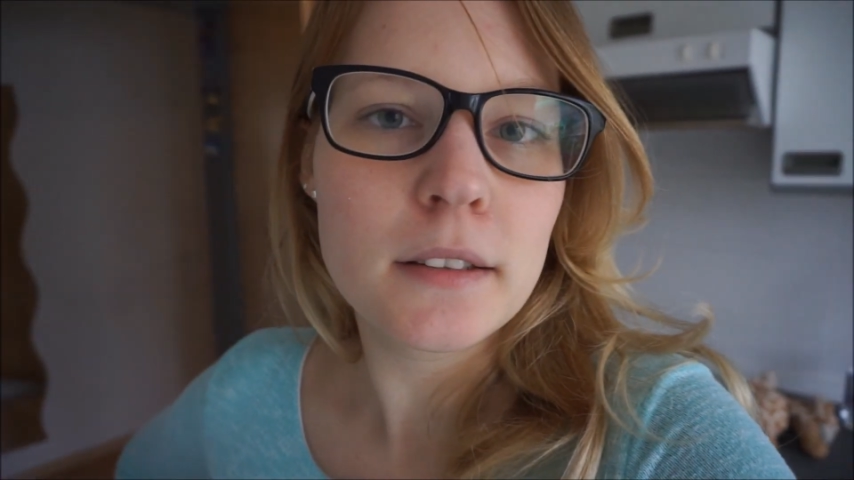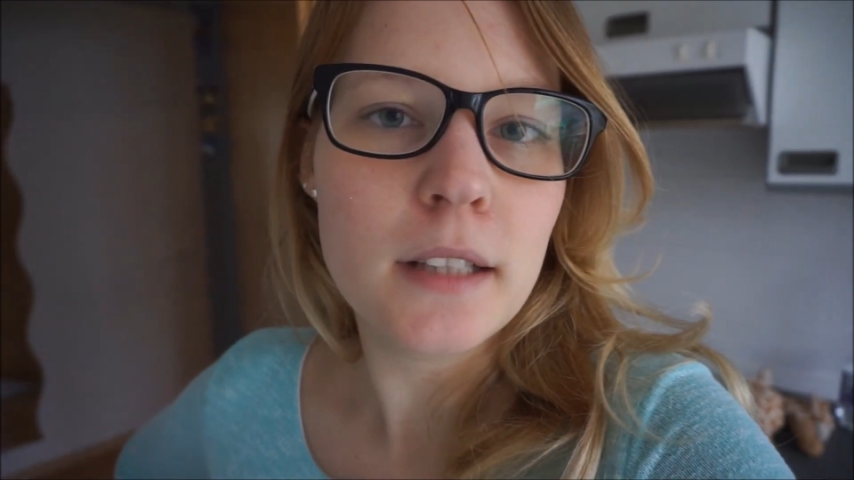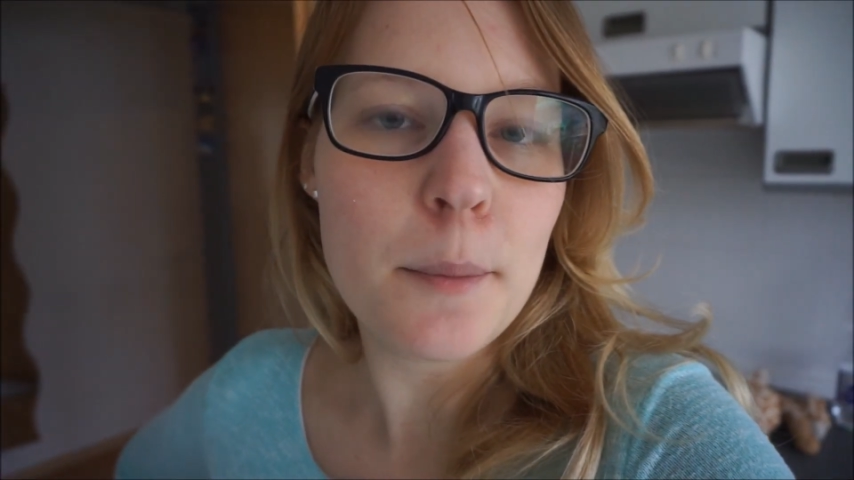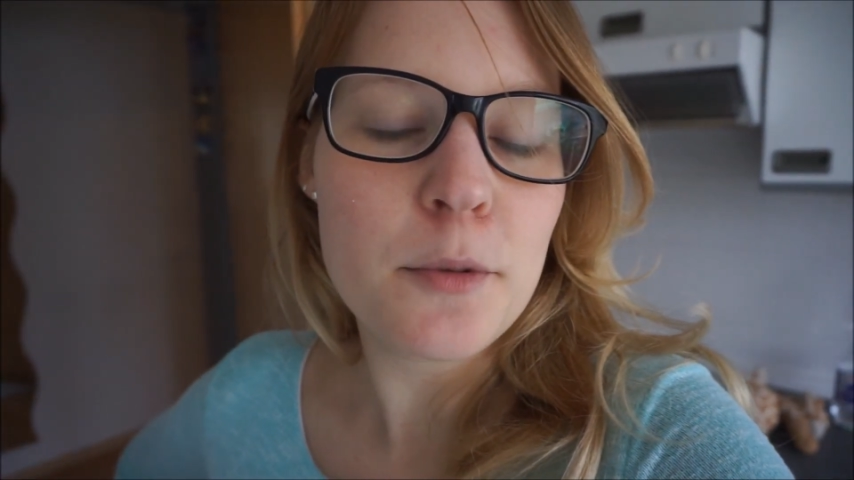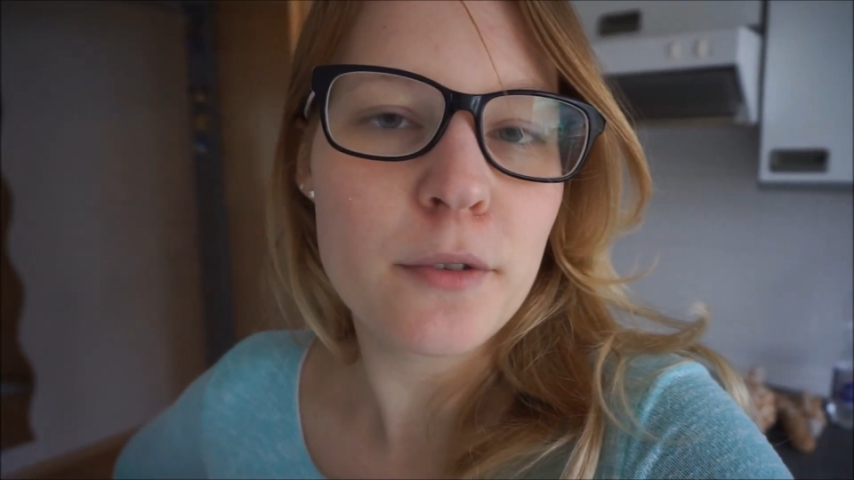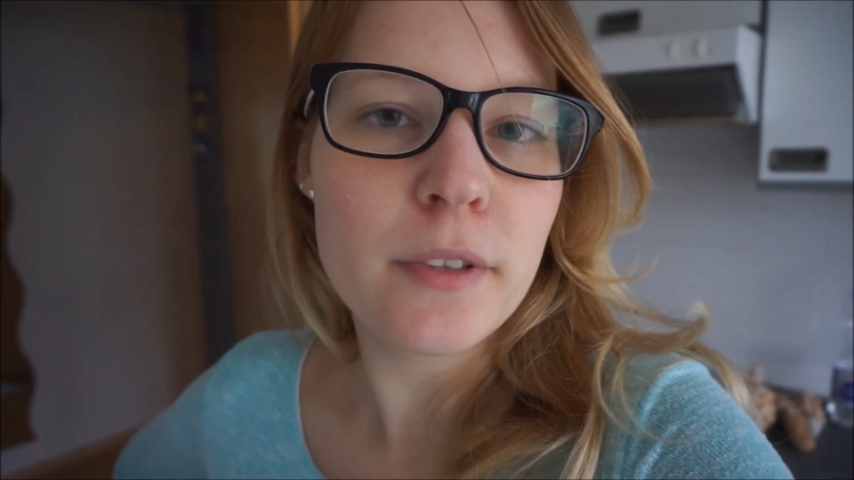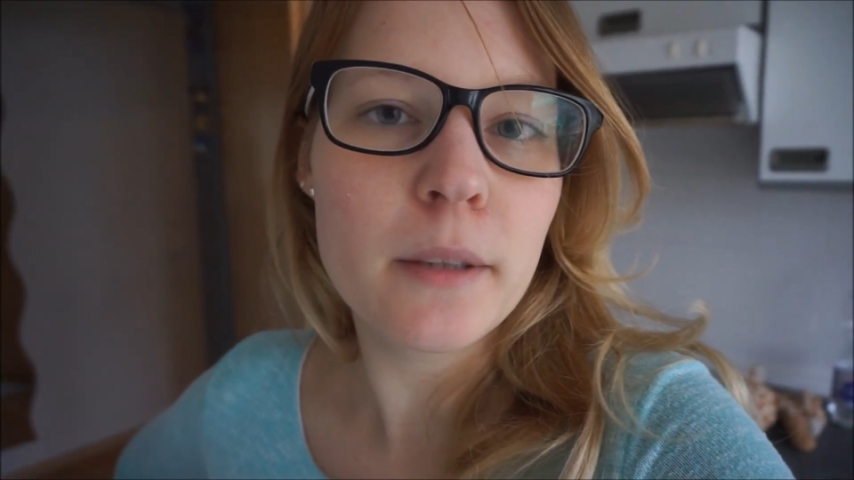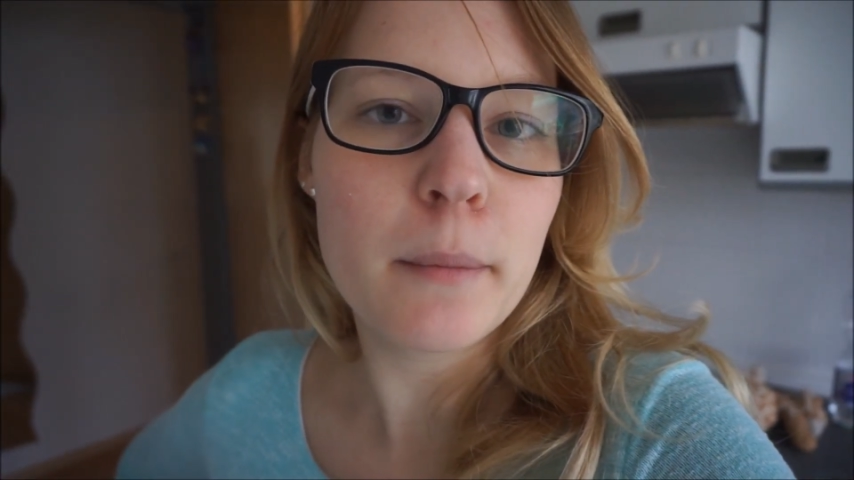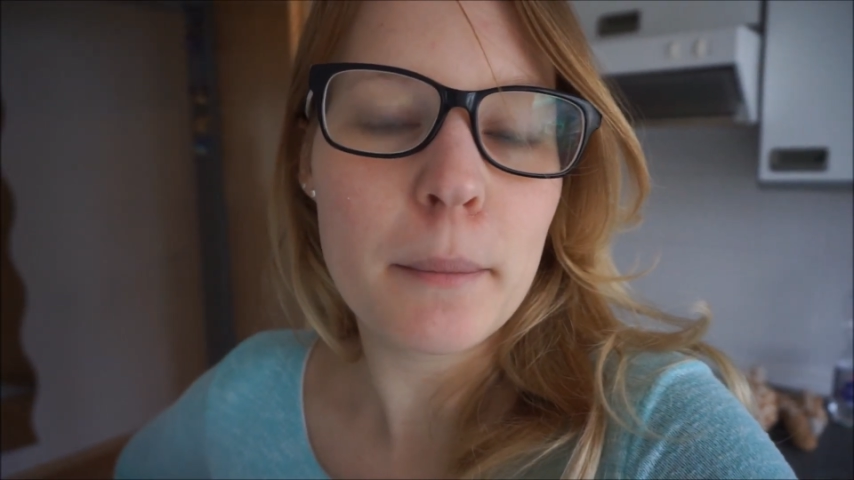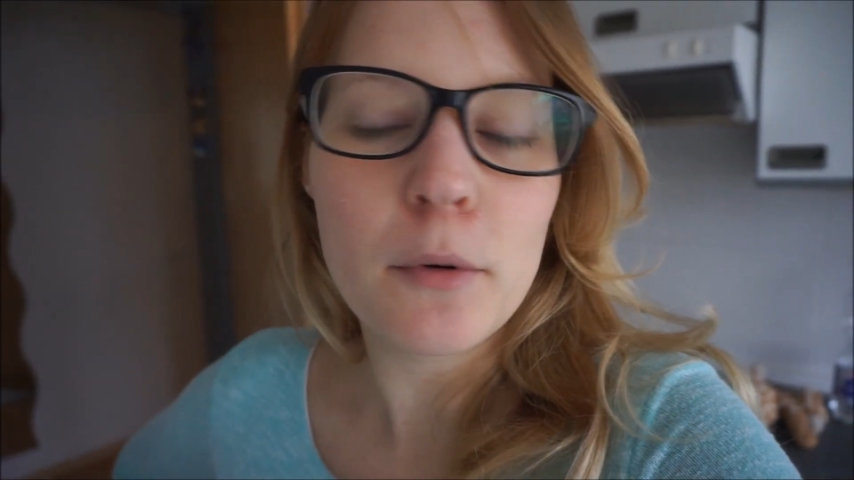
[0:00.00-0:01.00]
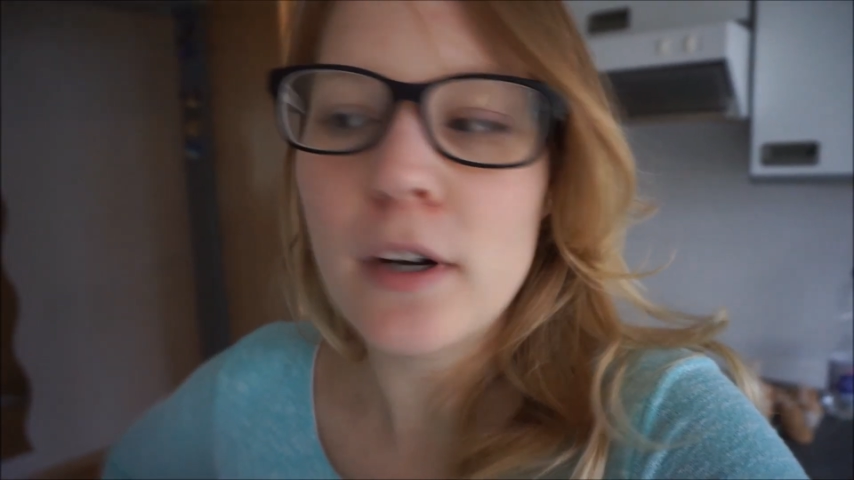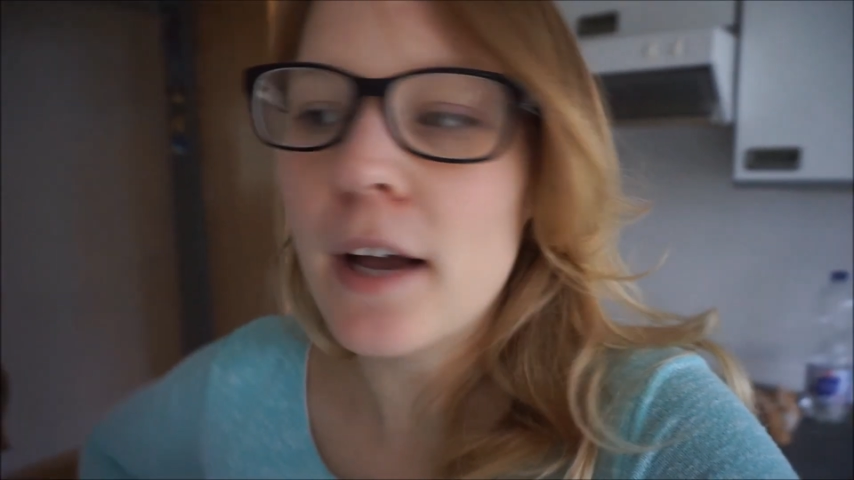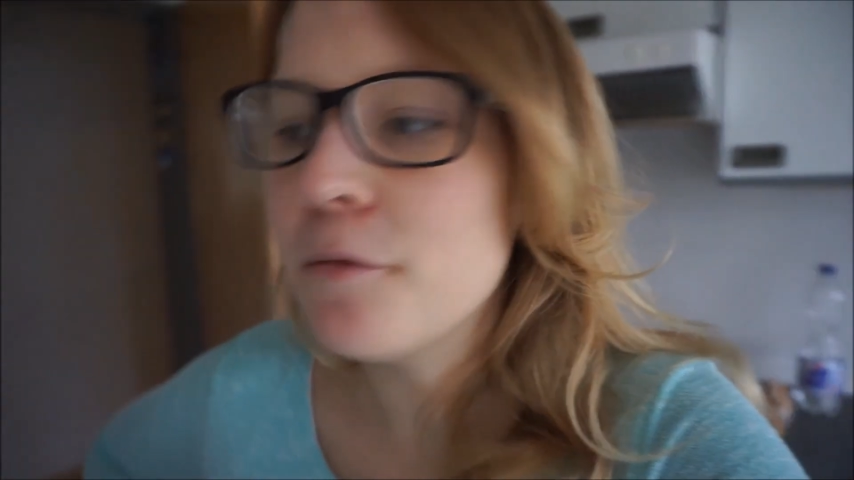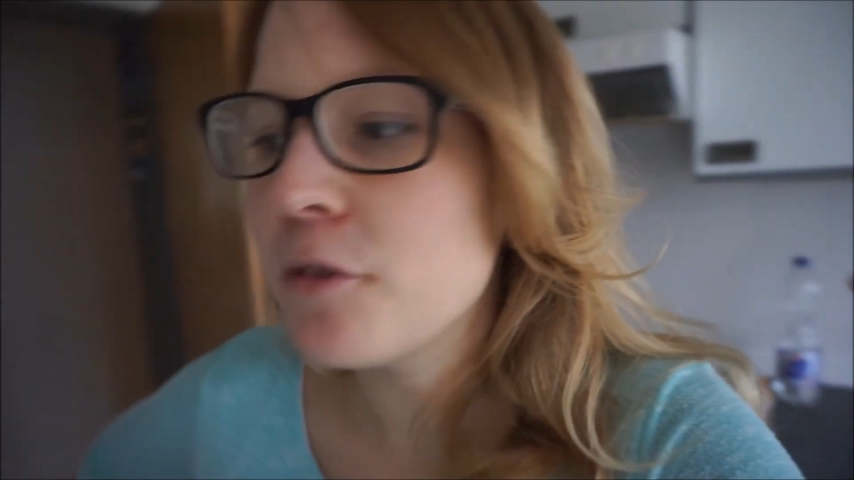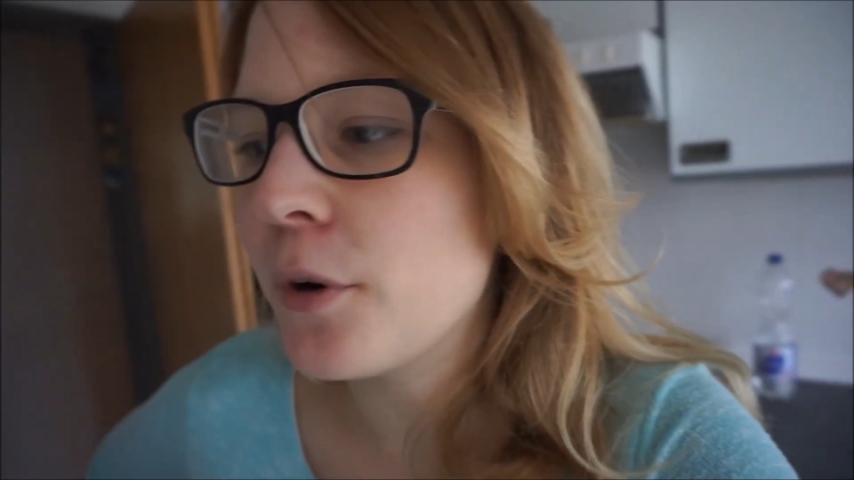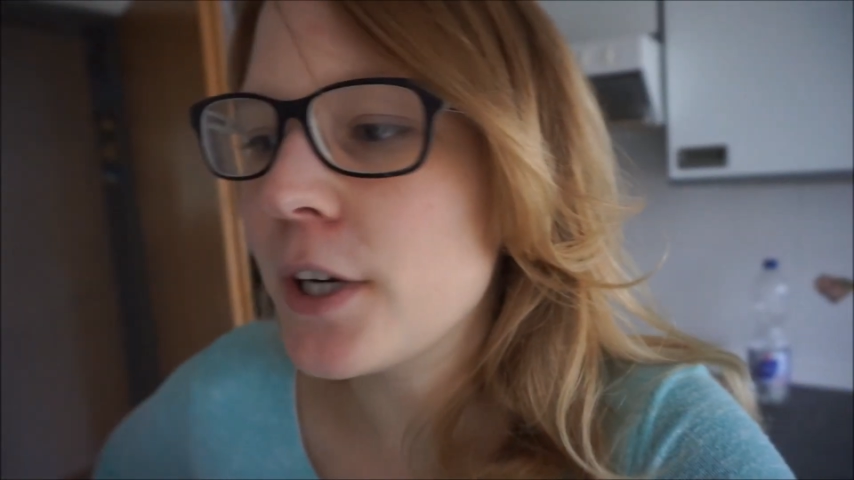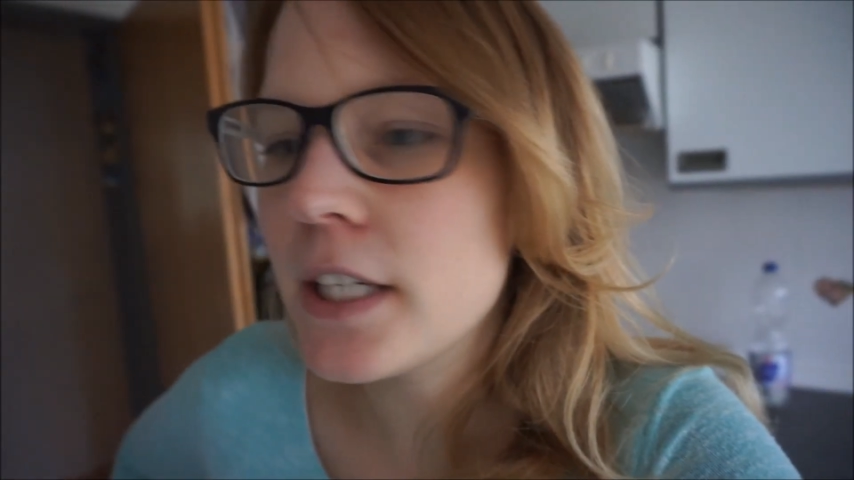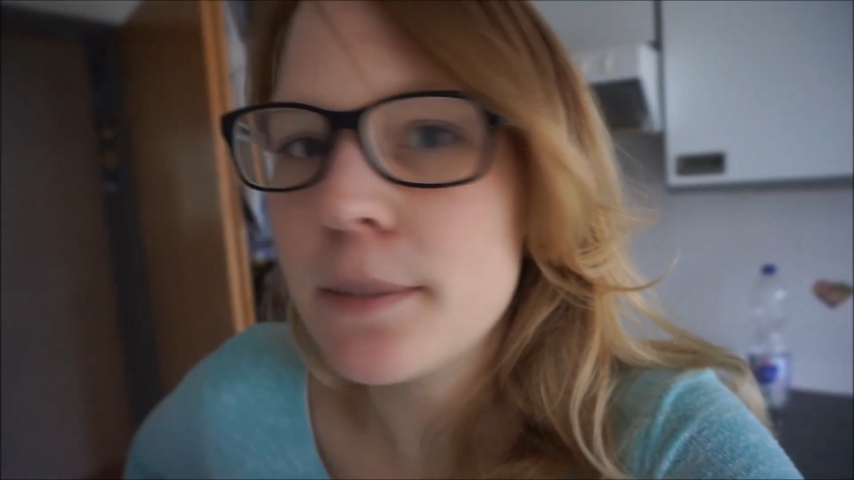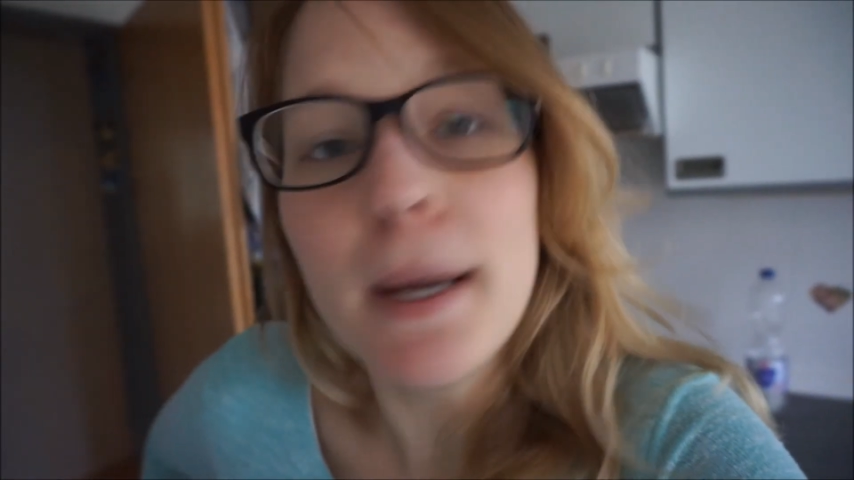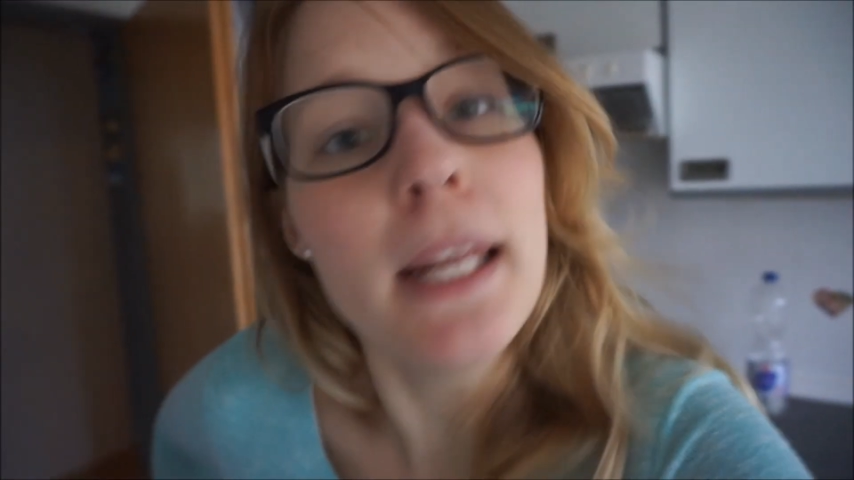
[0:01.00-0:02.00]
absolviere mein Programm für heute.
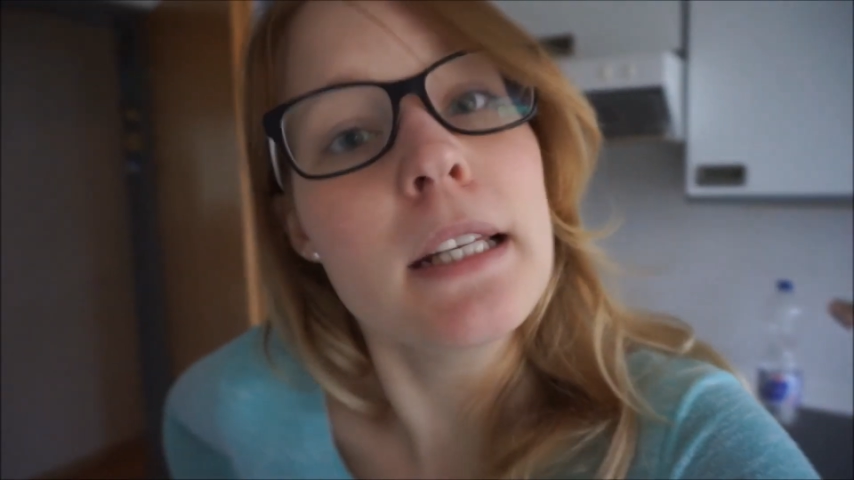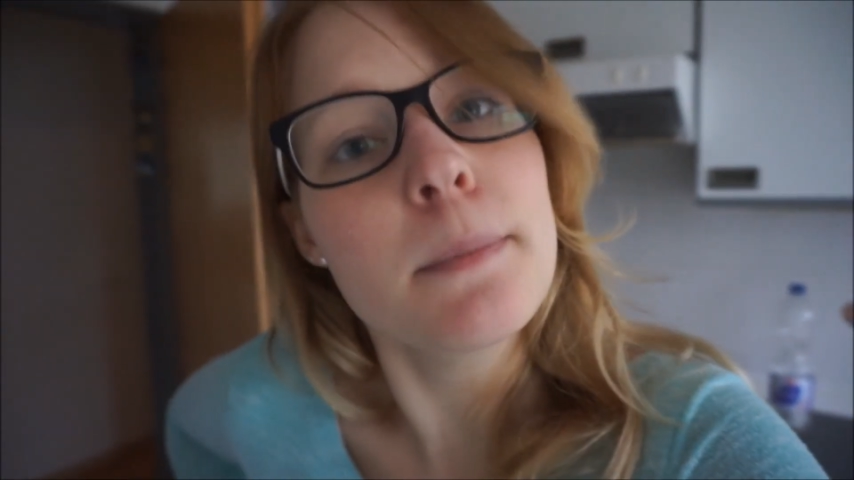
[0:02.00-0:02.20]
Ich mache ja das